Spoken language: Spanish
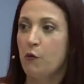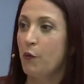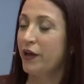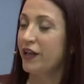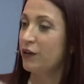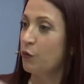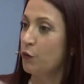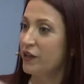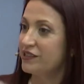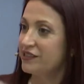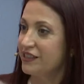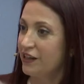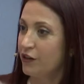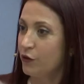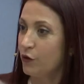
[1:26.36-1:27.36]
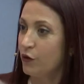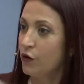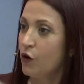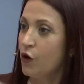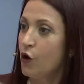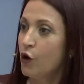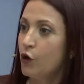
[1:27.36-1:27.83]
ver como externo
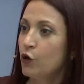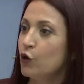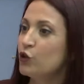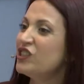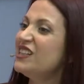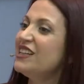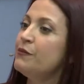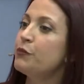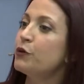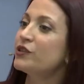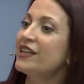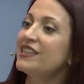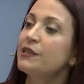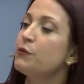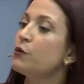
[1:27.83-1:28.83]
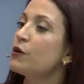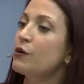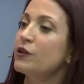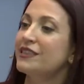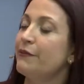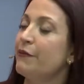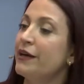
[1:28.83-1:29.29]
no tiene importancia porque
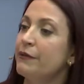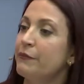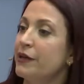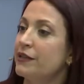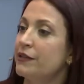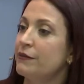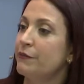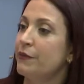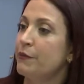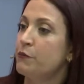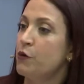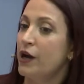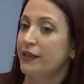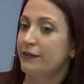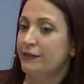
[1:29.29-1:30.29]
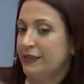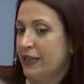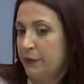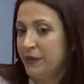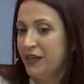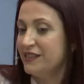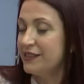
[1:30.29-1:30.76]
se
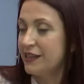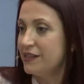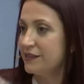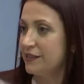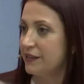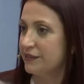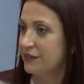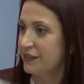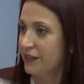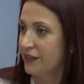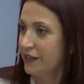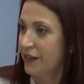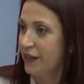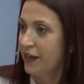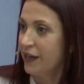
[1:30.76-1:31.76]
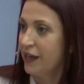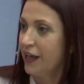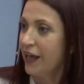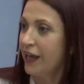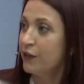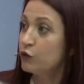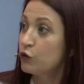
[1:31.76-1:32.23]
termina en cenizas. Bien.
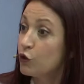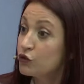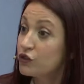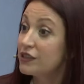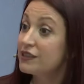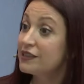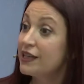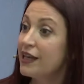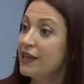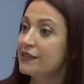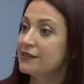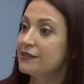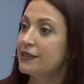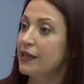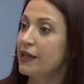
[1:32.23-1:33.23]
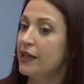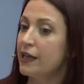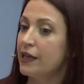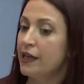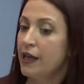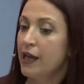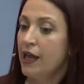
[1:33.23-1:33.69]
Entonces, este,
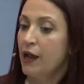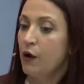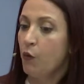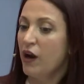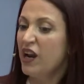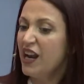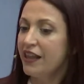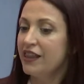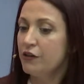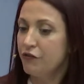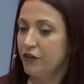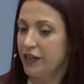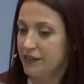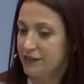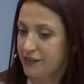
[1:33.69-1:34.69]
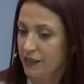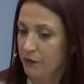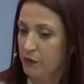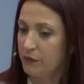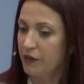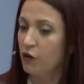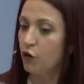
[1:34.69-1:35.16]
¿cuál es la diferencia de
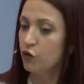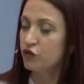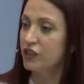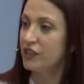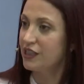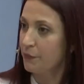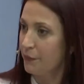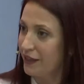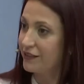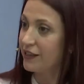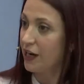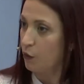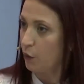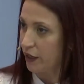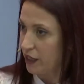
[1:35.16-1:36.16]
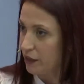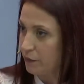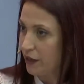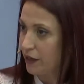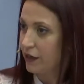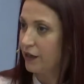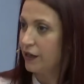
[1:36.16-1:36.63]
vivir conscientemente la
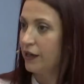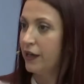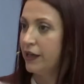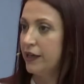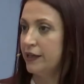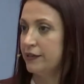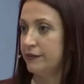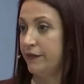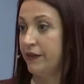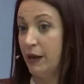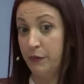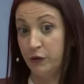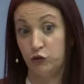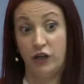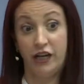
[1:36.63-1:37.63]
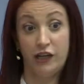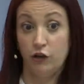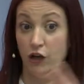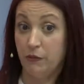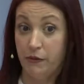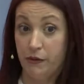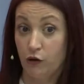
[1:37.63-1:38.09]
cuaresma este, de la persona que no
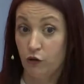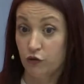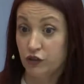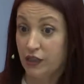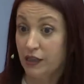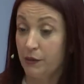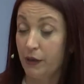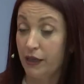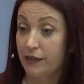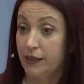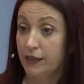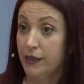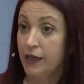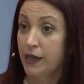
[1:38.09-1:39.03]
la vive conscientemente?